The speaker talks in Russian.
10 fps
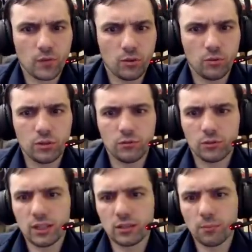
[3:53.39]
Ход,
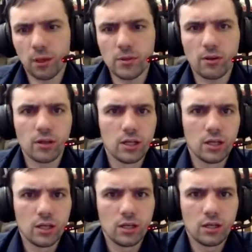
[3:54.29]
вот так, например, э,
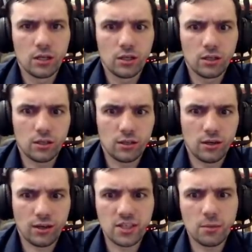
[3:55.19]

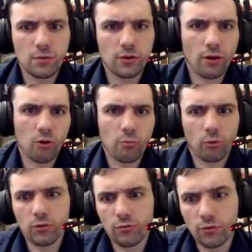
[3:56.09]
Артемьев играл
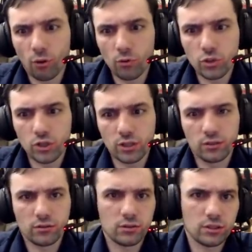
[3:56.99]
против
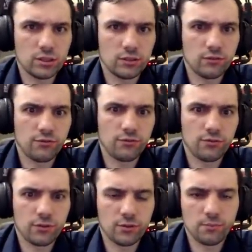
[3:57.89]
Феруджи э,
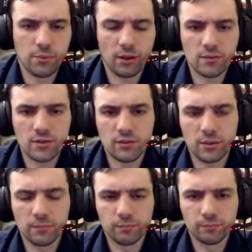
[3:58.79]
в
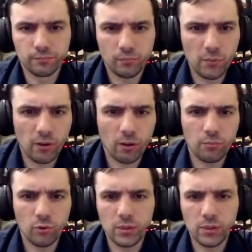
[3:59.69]
первенстве мира по